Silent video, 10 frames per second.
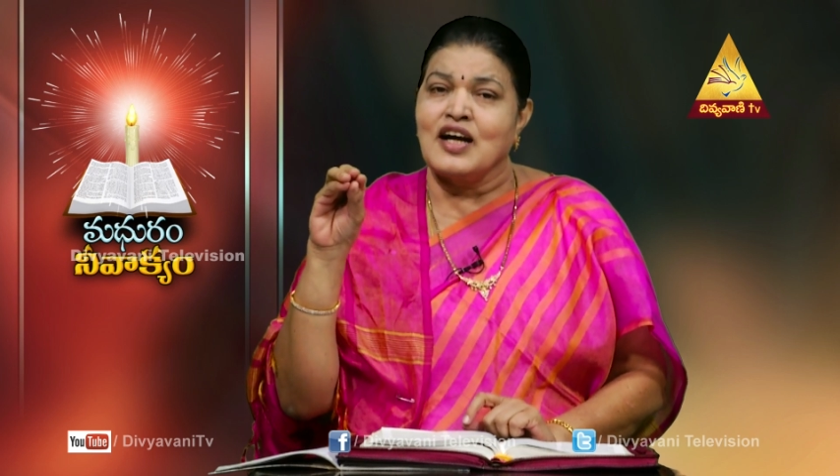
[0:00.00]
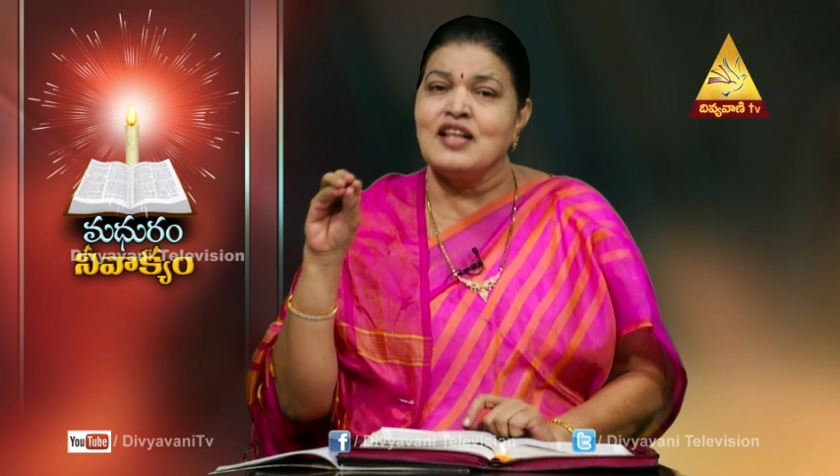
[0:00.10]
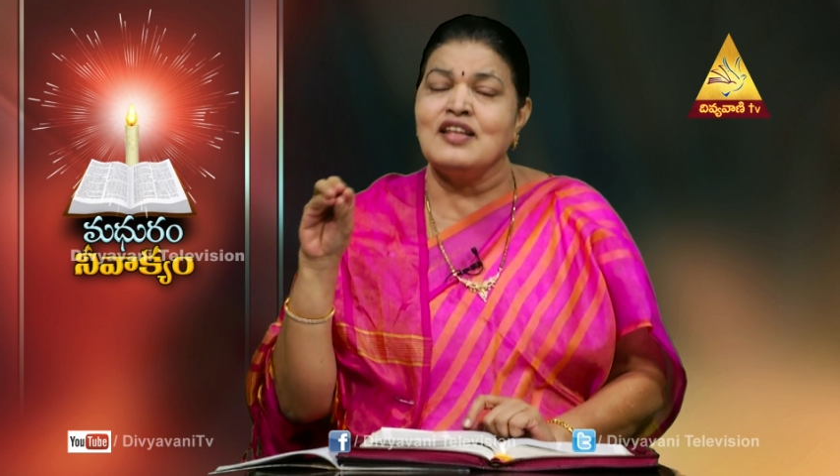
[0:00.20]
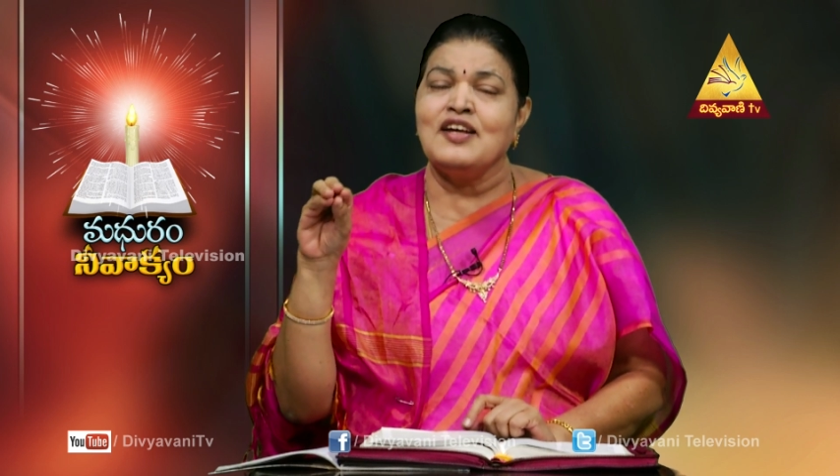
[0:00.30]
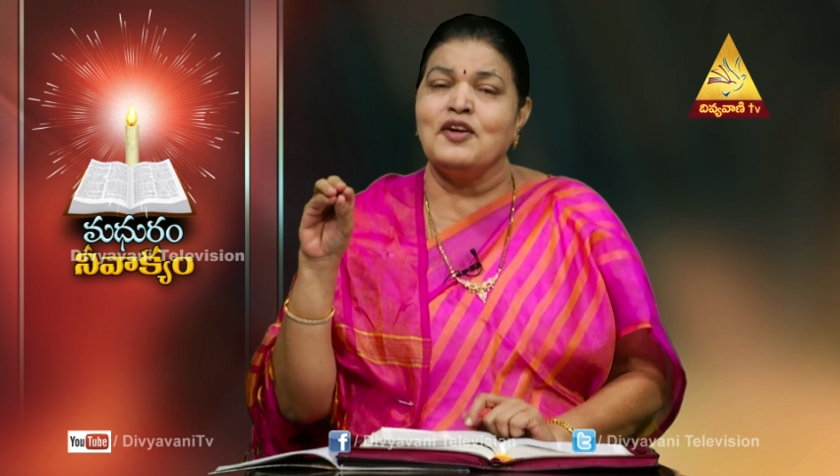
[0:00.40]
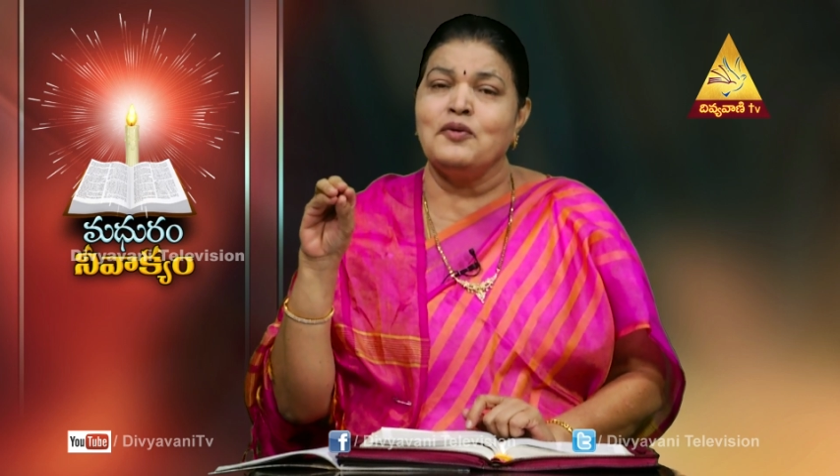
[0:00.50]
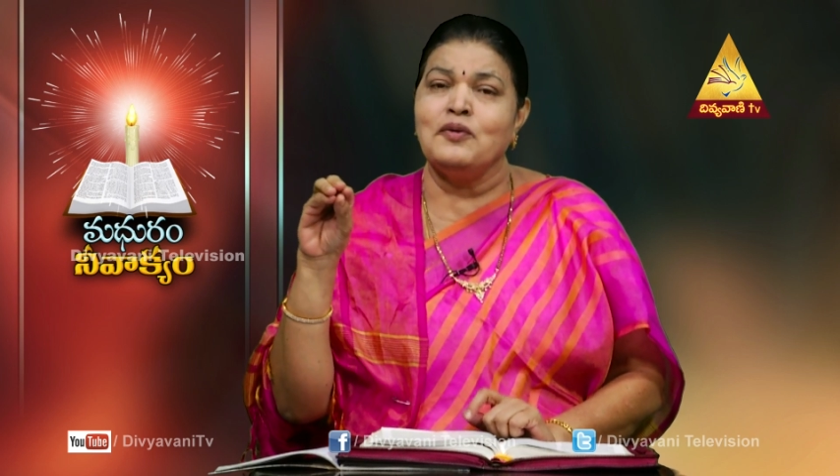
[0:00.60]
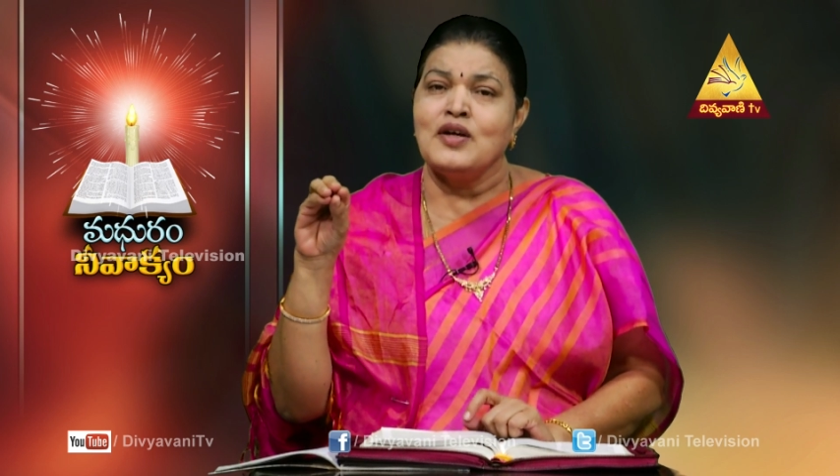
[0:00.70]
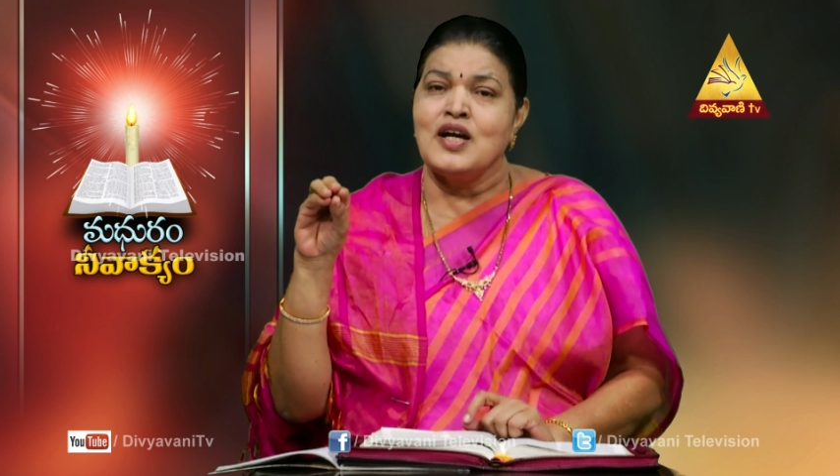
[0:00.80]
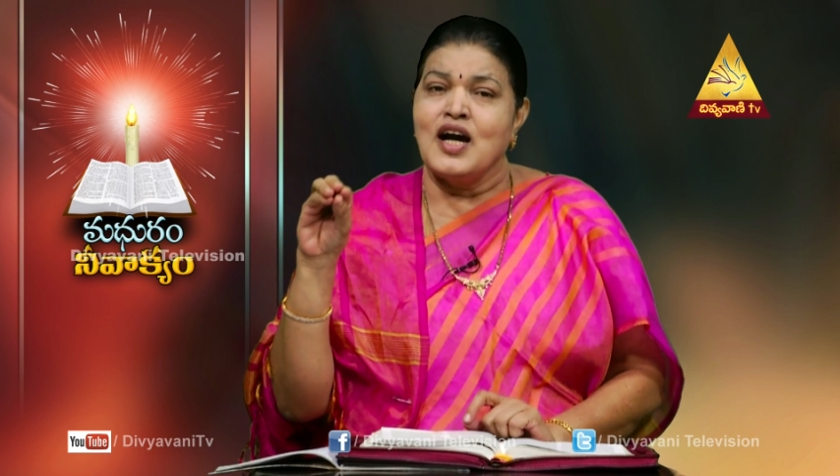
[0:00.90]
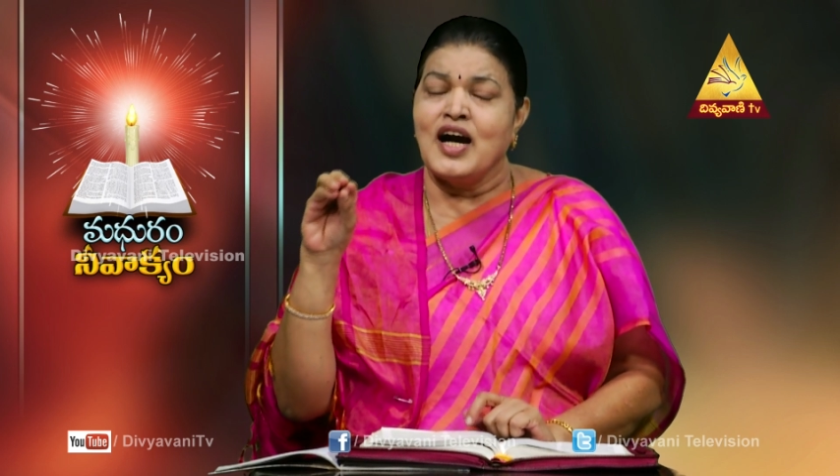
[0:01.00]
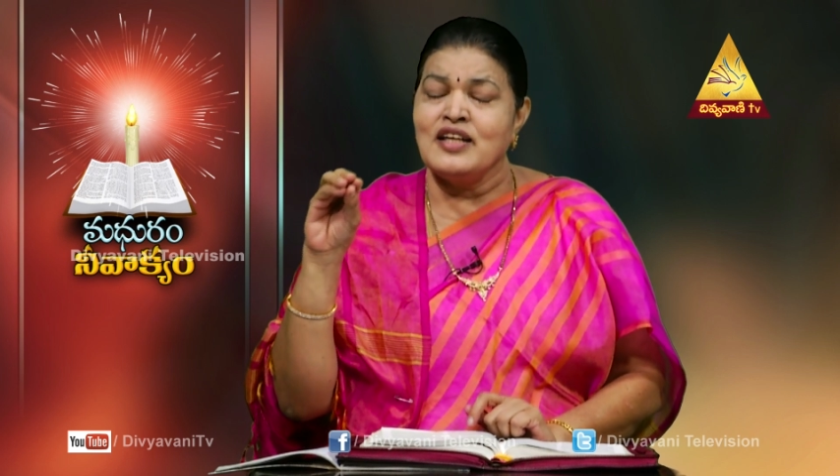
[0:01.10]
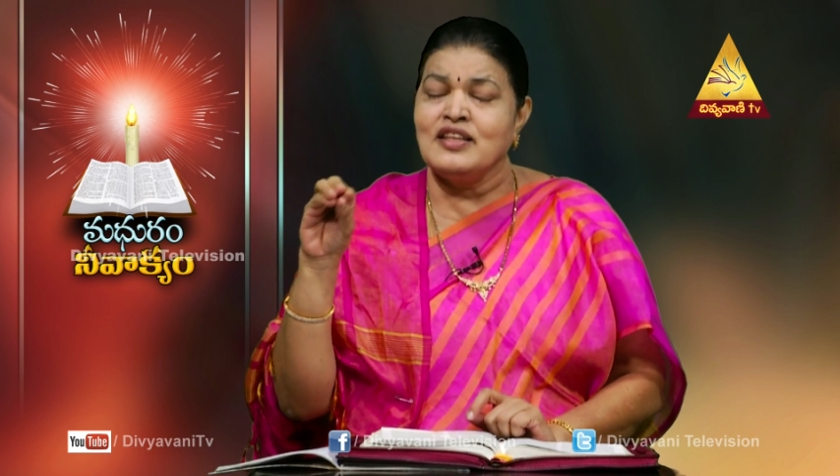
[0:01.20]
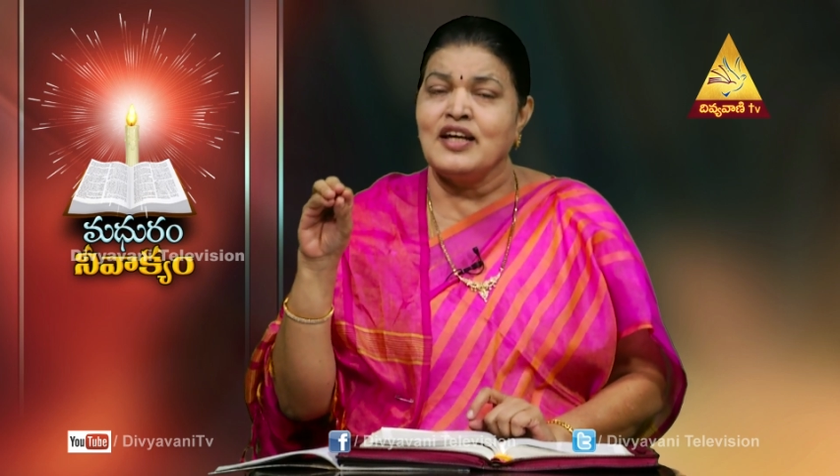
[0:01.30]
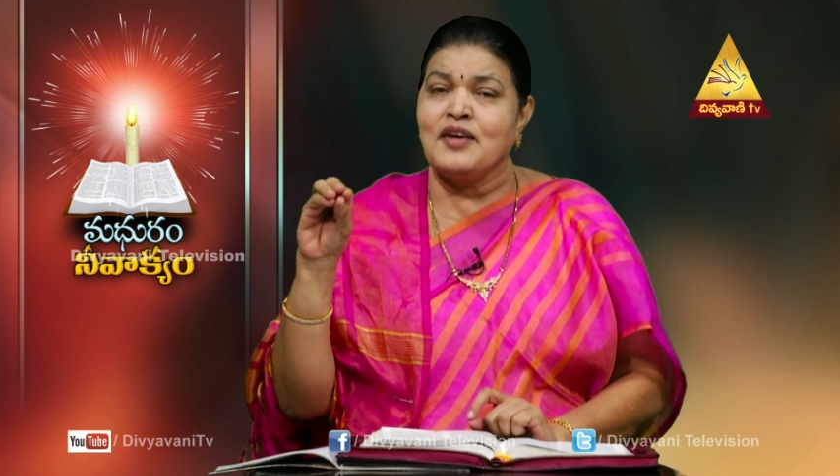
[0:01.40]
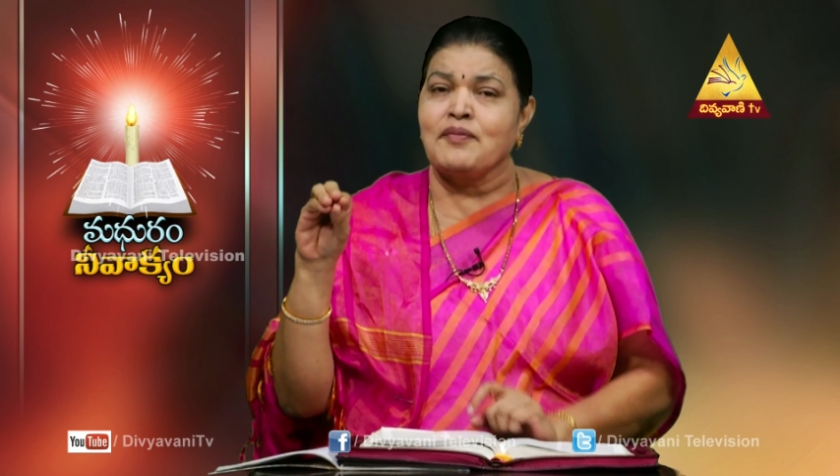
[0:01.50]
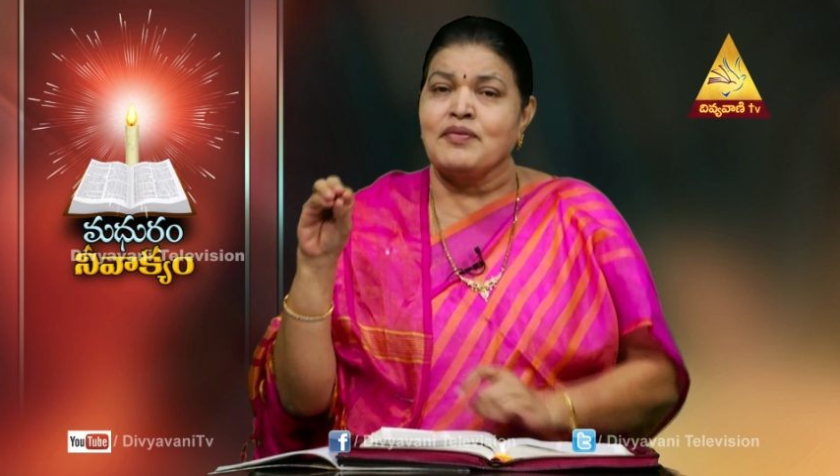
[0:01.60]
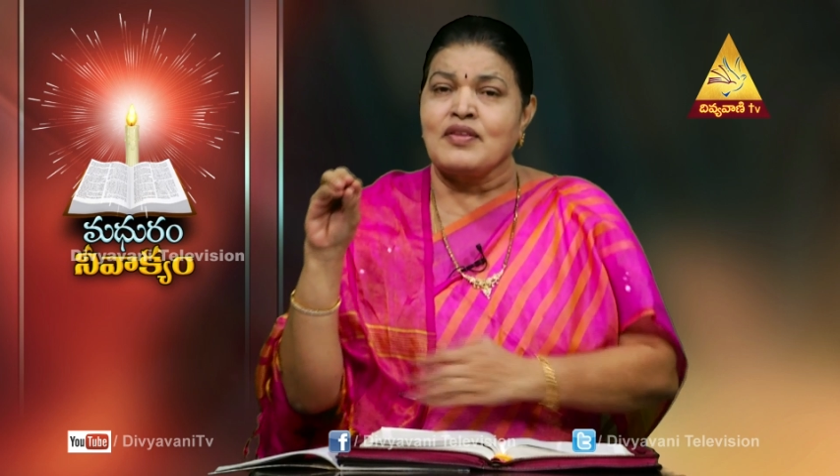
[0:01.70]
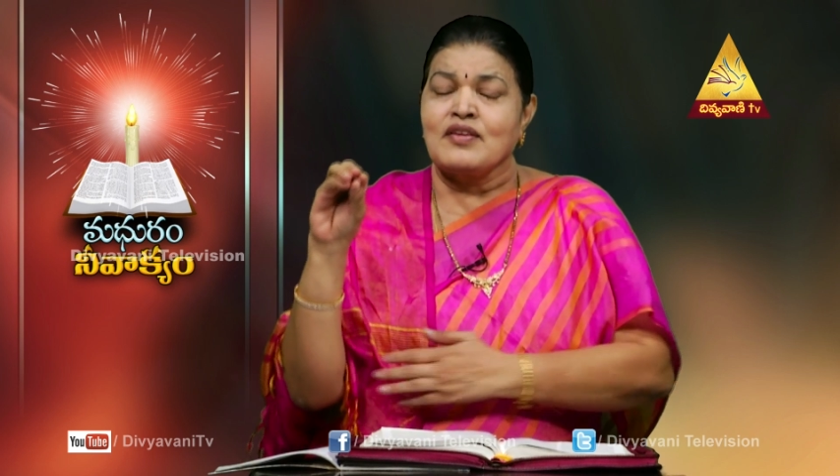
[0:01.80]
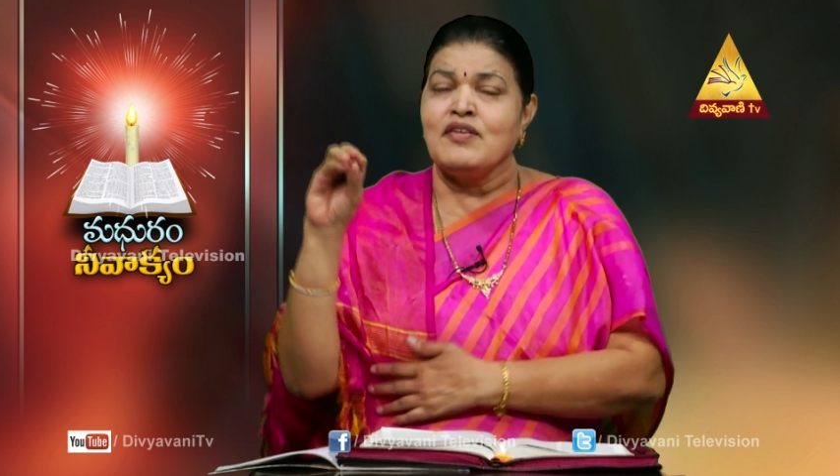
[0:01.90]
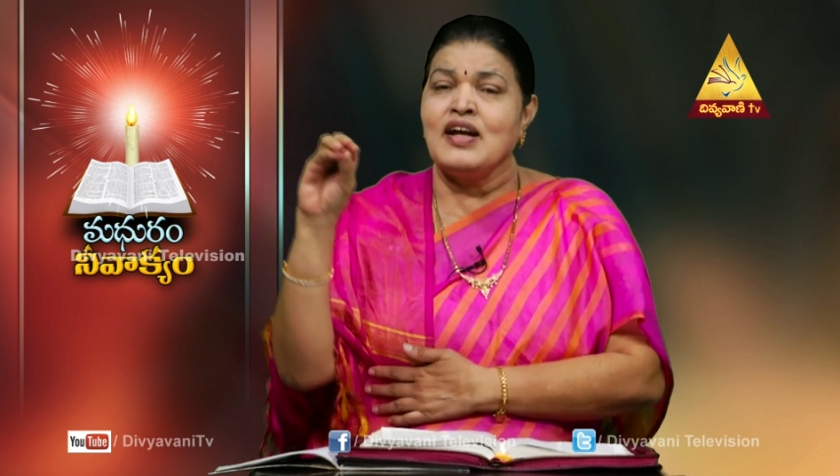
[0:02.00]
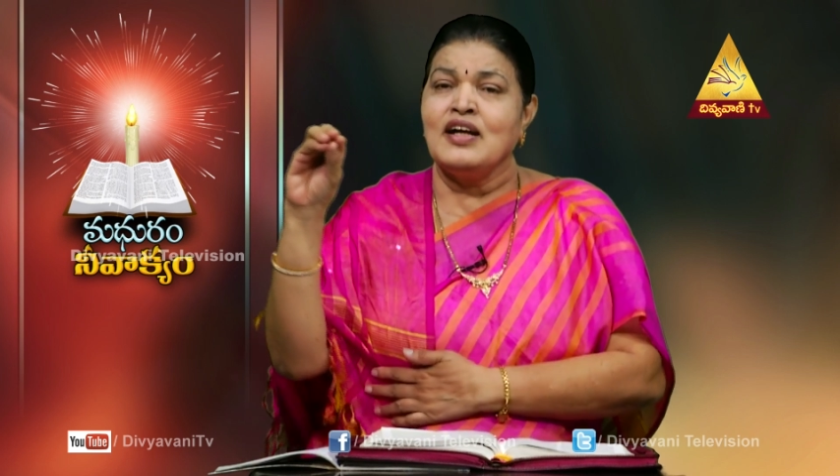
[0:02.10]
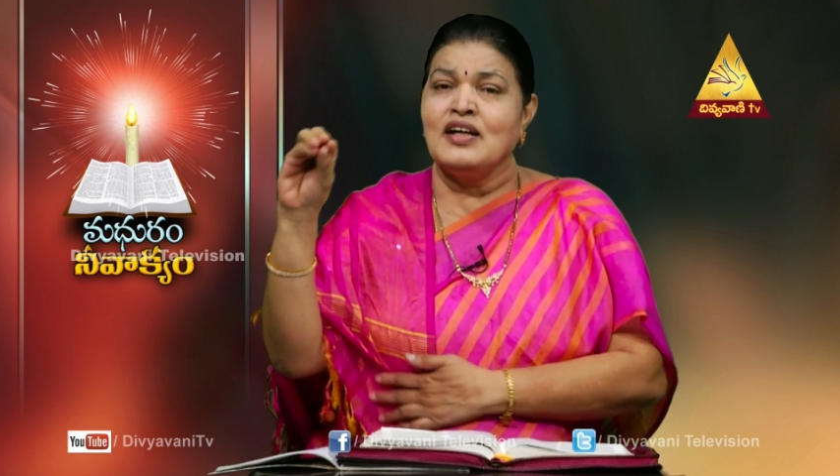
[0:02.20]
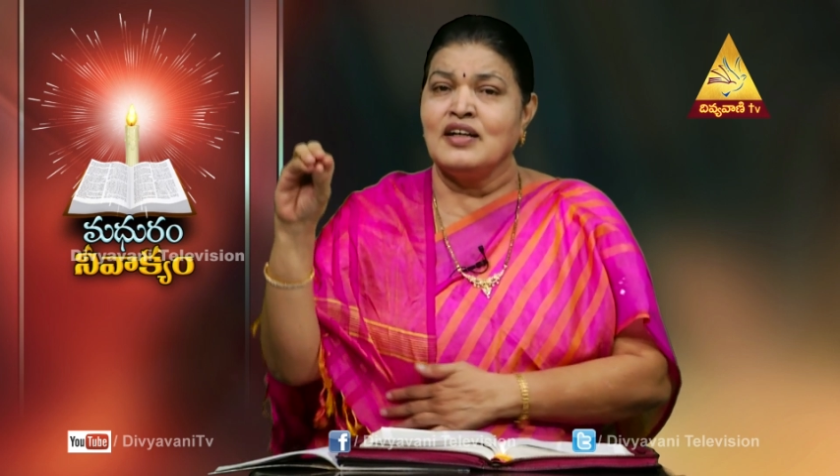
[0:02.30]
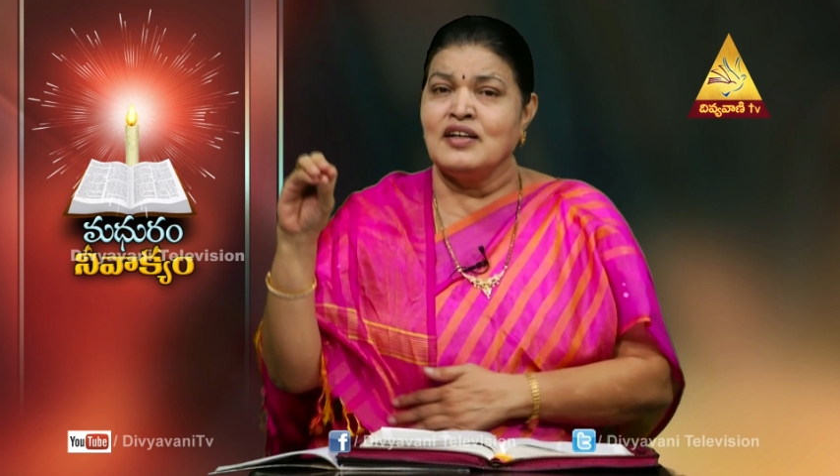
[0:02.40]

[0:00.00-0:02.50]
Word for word: కల్దీలు అయితే వీళ్ళ